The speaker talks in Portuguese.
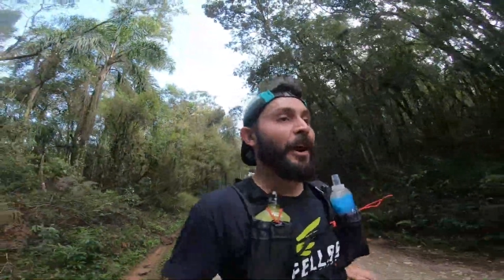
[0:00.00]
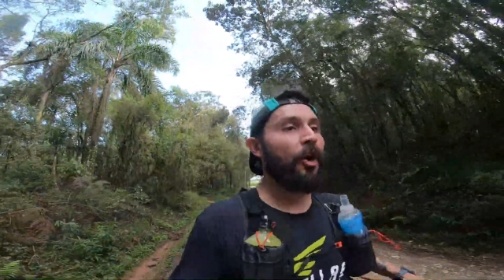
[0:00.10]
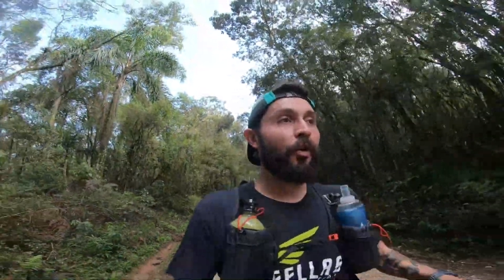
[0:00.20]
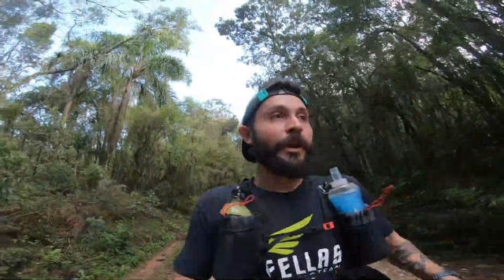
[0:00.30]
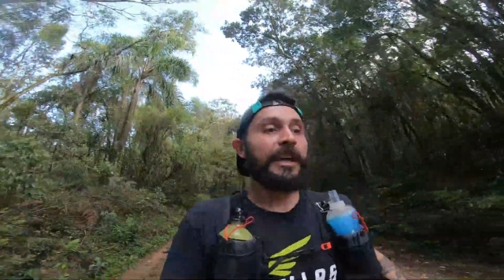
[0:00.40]

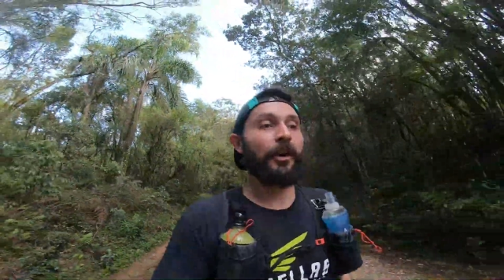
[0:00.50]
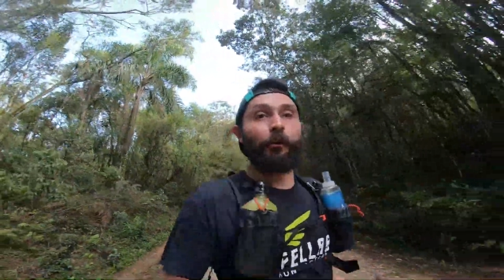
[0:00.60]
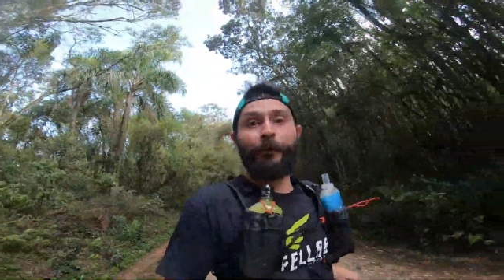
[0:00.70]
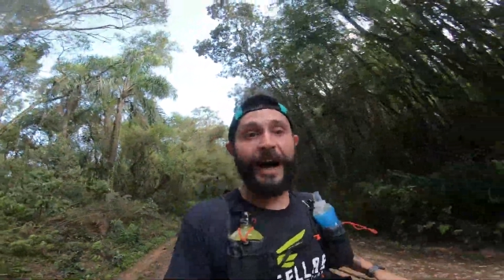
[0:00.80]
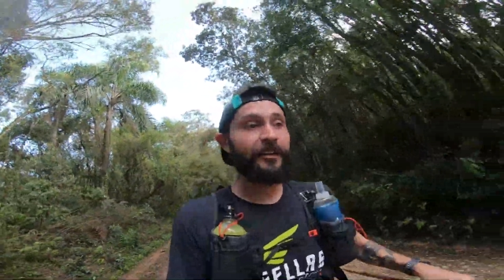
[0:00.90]
ou o que, que eu
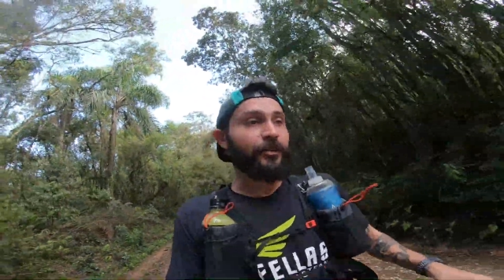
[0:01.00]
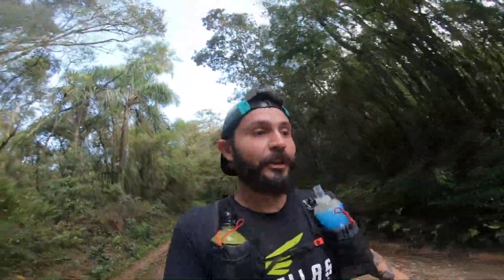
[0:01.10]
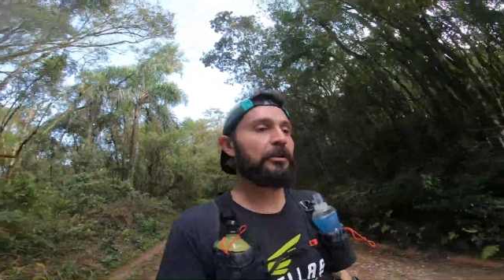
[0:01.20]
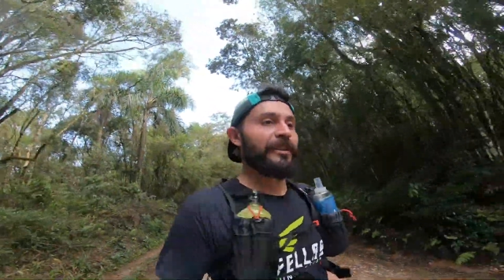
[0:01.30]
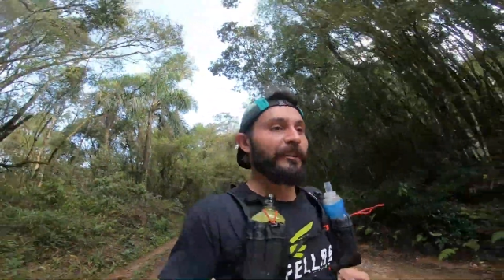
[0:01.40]
faço,
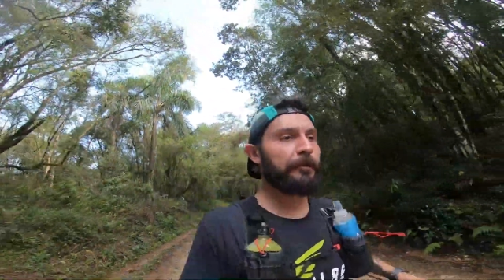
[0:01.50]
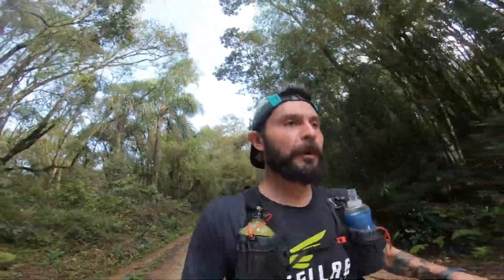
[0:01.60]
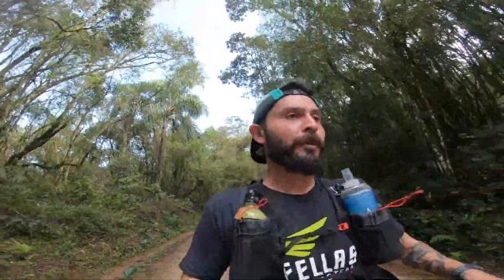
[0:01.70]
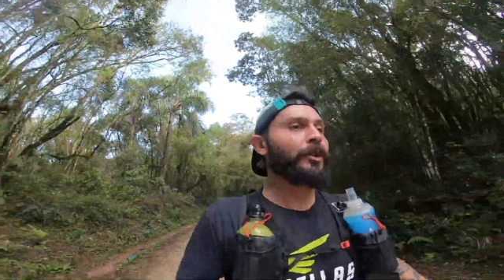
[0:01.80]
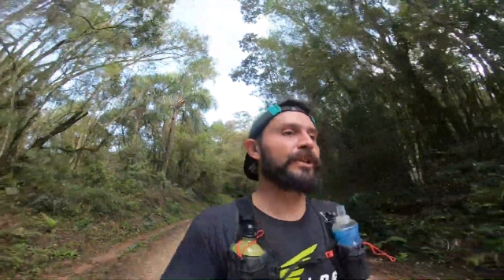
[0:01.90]
inclusive, para
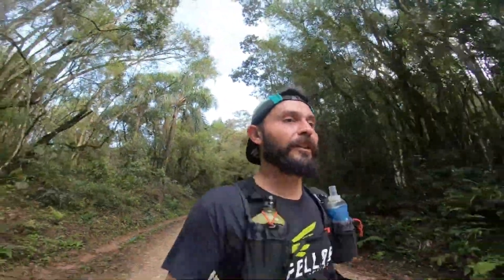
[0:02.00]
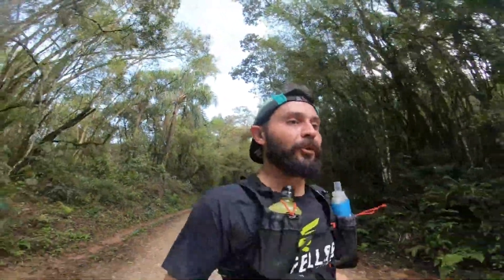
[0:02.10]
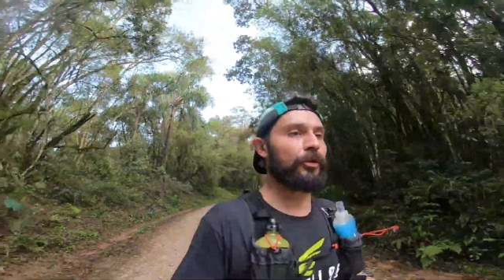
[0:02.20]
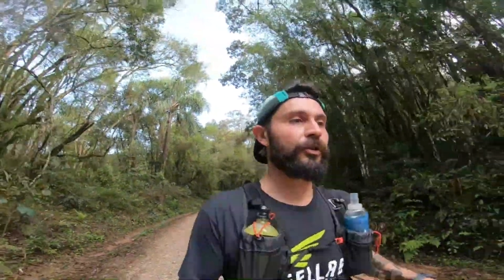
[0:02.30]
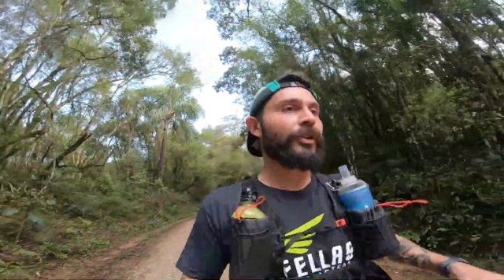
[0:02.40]
os meus
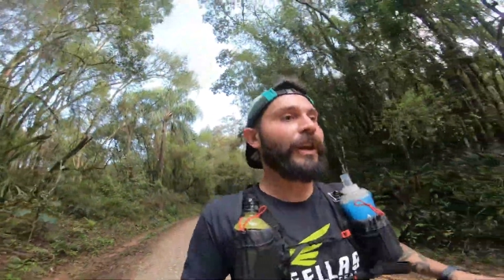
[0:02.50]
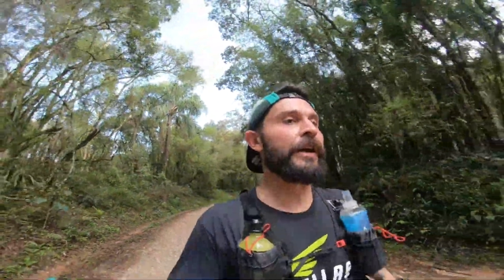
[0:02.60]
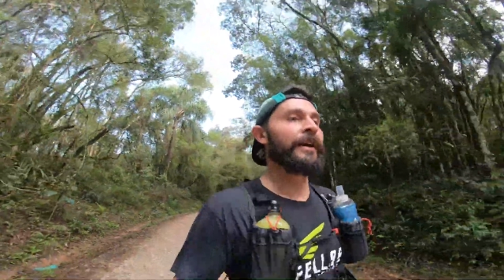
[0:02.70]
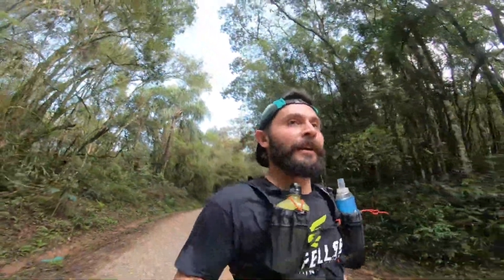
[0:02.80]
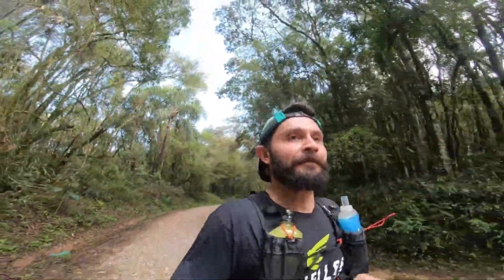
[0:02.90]
alunos.
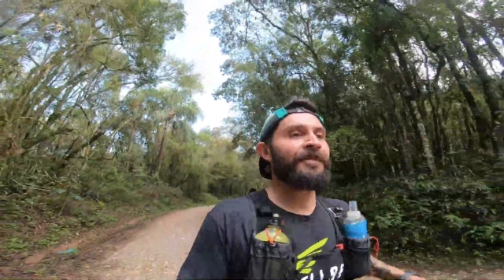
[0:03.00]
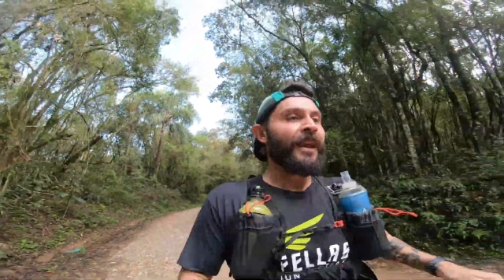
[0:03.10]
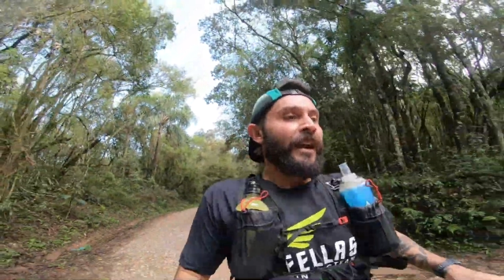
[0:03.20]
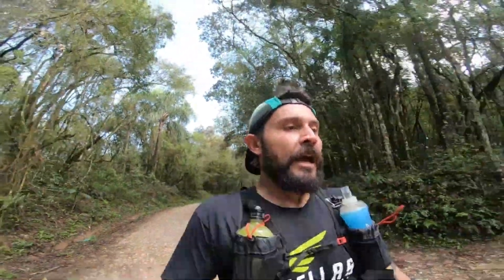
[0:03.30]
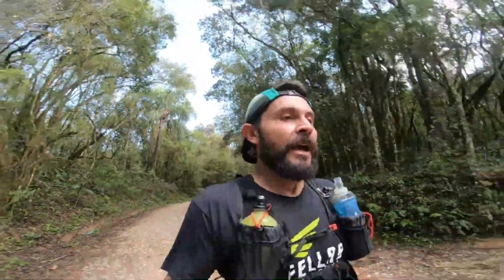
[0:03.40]

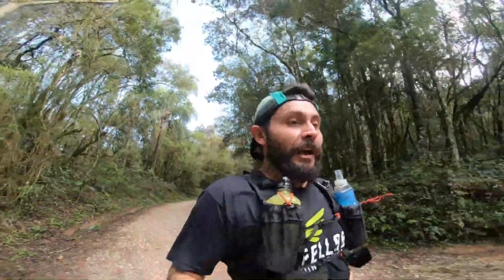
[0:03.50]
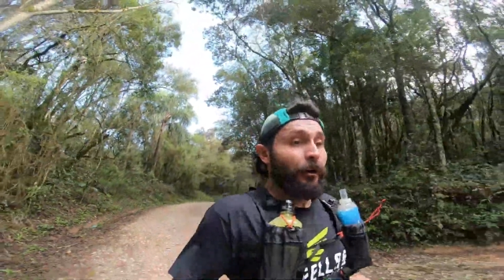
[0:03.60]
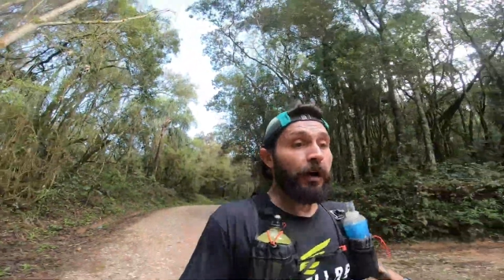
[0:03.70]
Eu